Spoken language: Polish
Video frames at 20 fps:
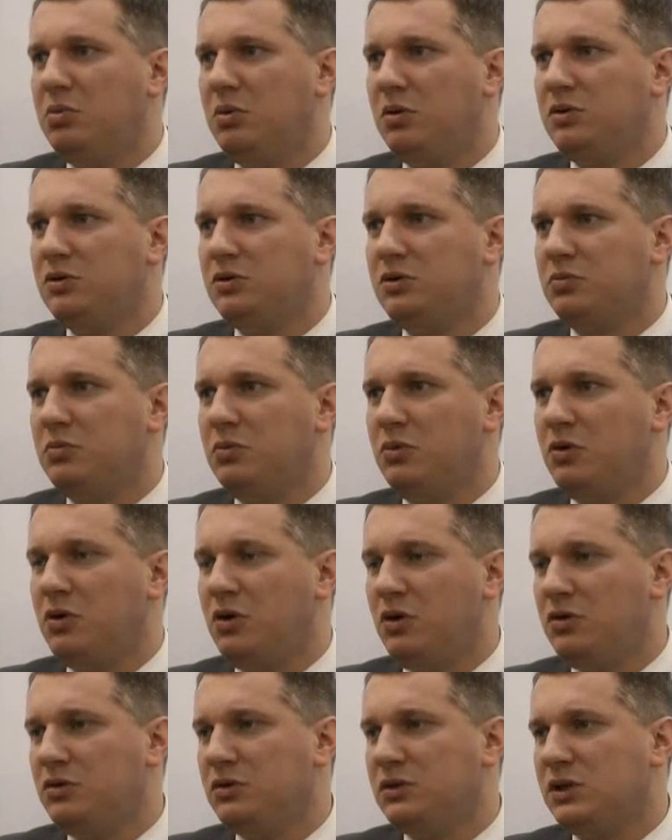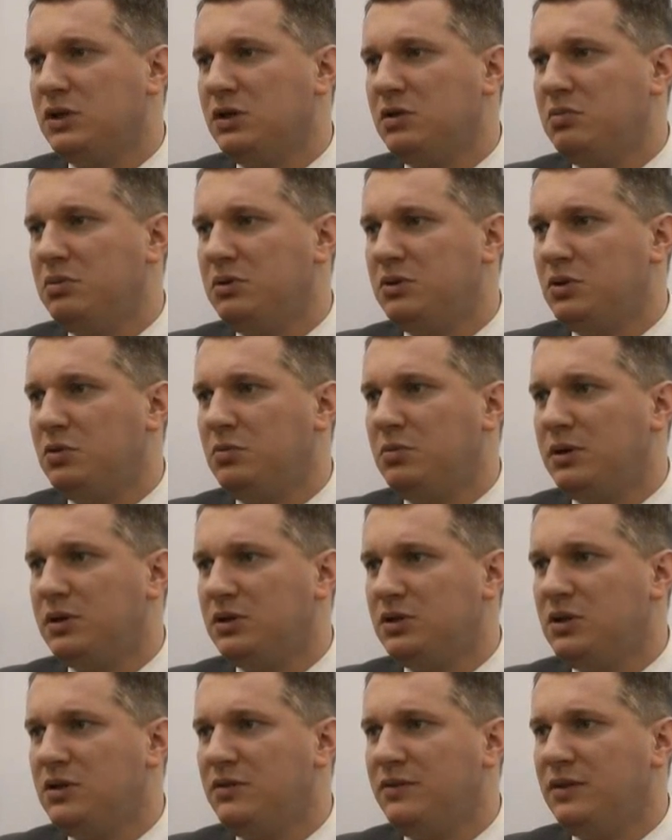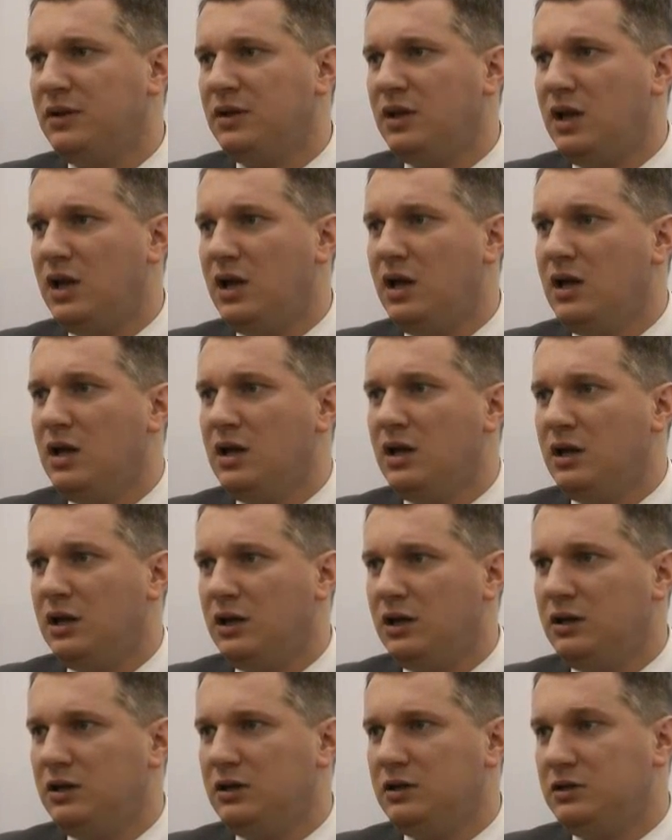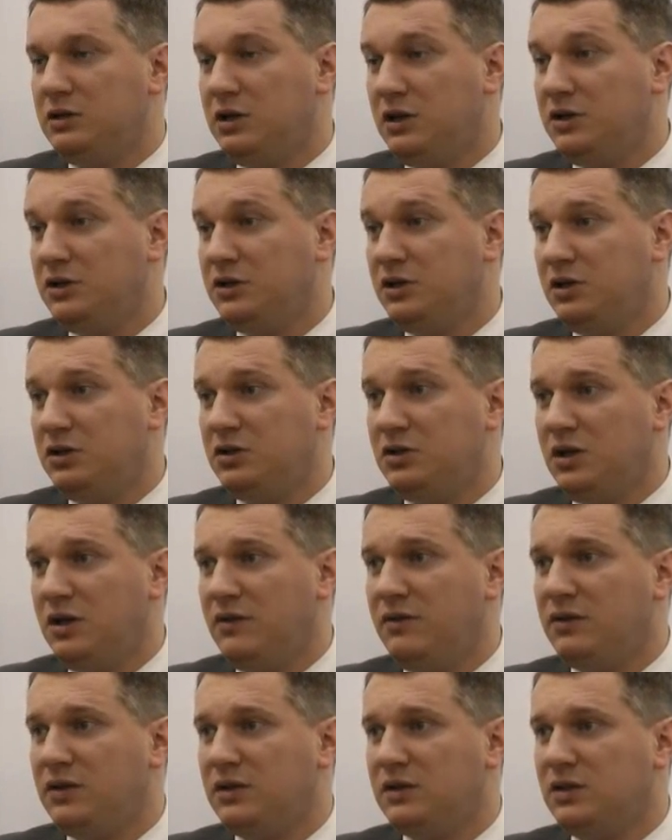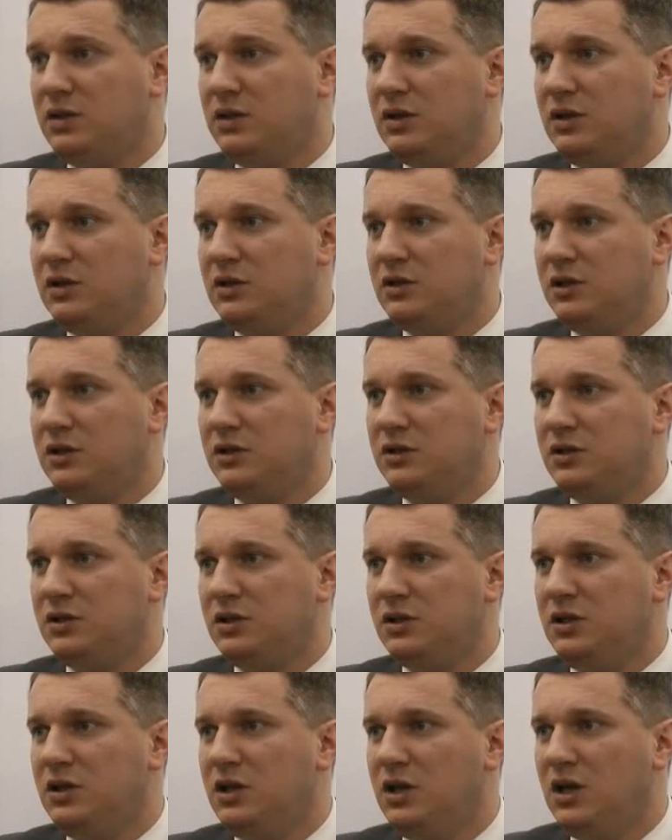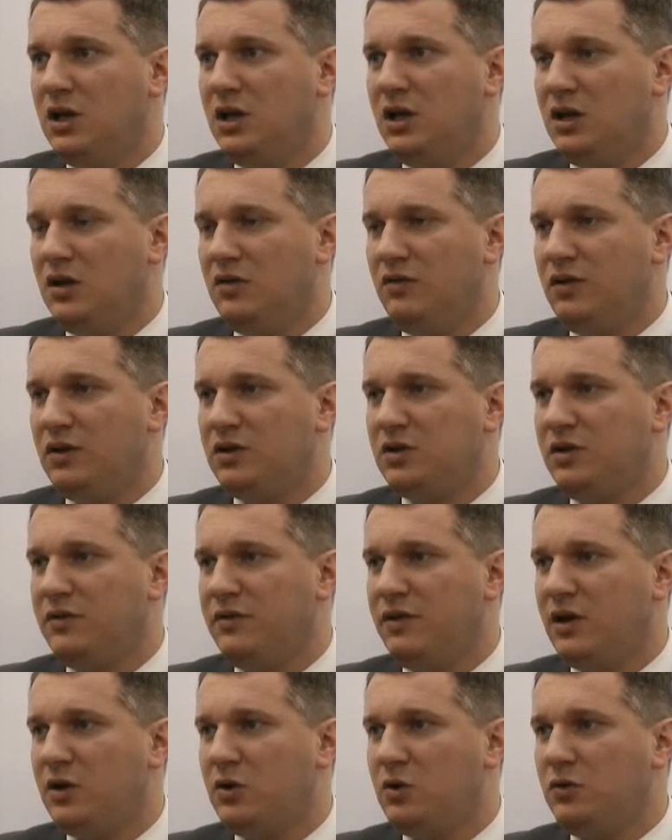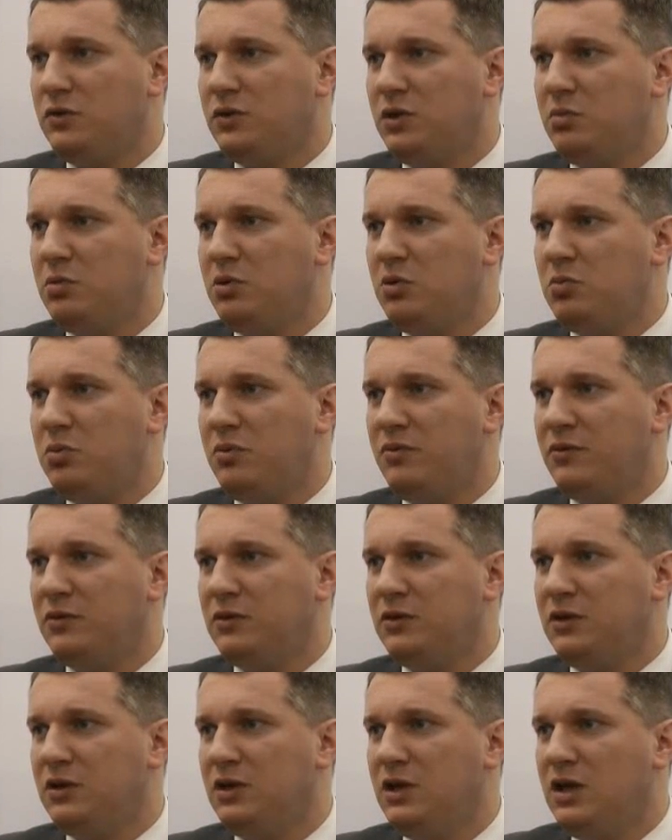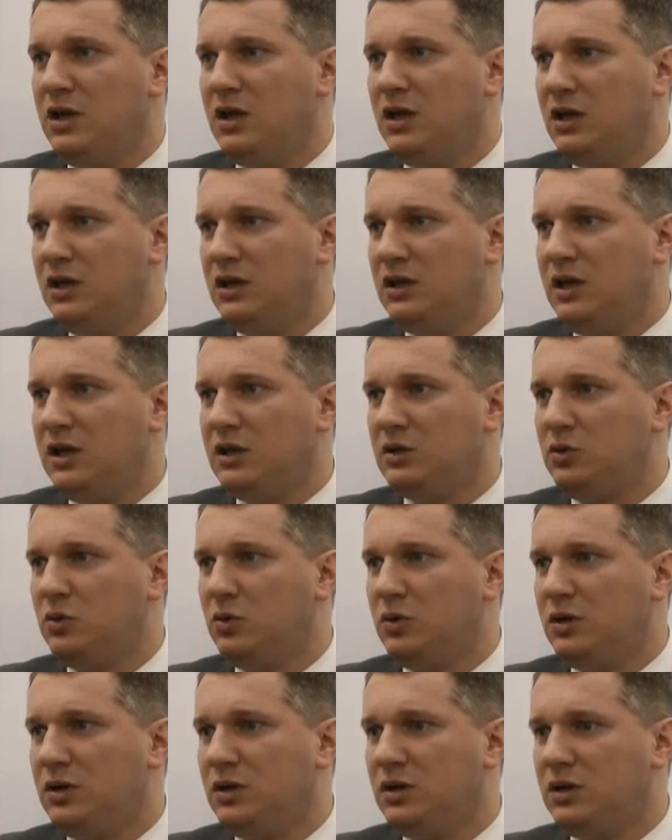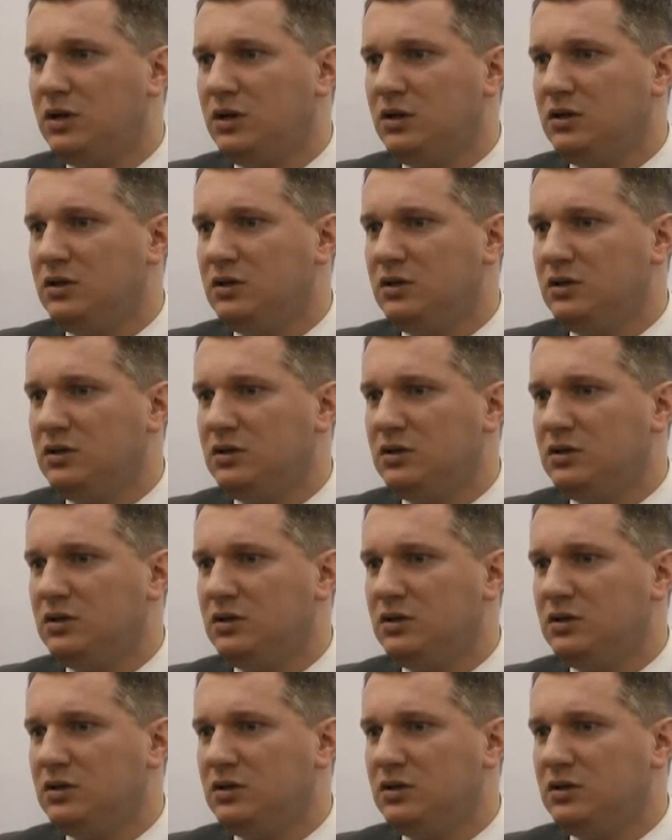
E, bądź mogące być obraźliwe dla e, części, czy nawet istotnej części e, warszawiaków. To były powody, dla których